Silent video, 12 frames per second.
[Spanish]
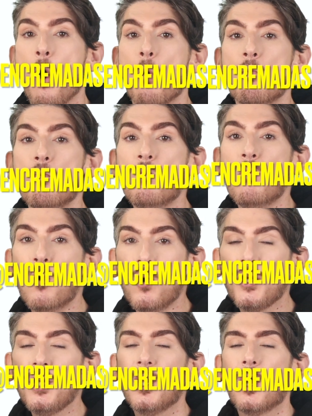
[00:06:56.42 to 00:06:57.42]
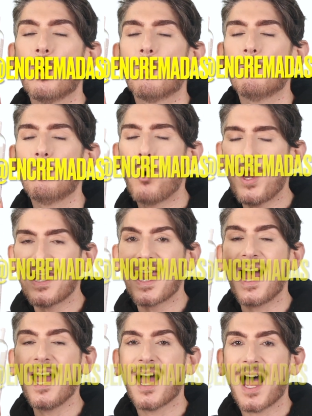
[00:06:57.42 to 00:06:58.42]
Muy
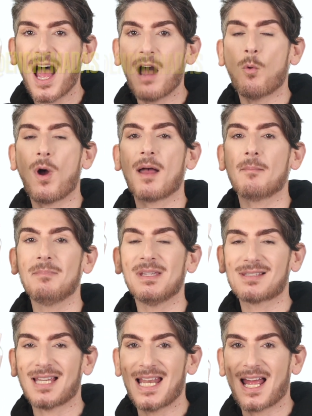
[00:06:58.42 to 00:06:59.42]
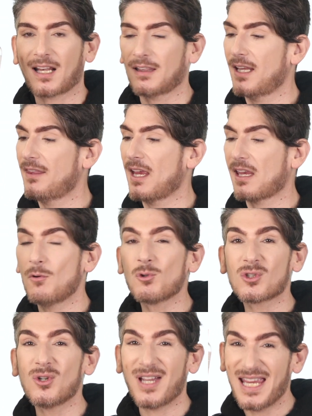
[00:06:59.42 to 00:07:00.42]
buena agua micelar. Desde que
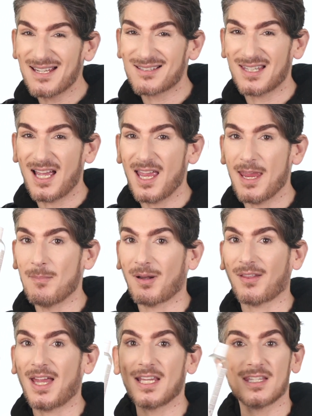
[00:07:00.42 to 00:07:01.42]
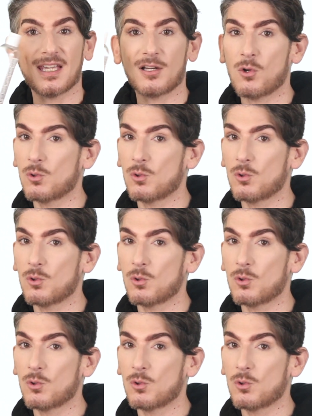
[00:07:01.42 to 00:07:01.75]
uso esta, en verdad ya no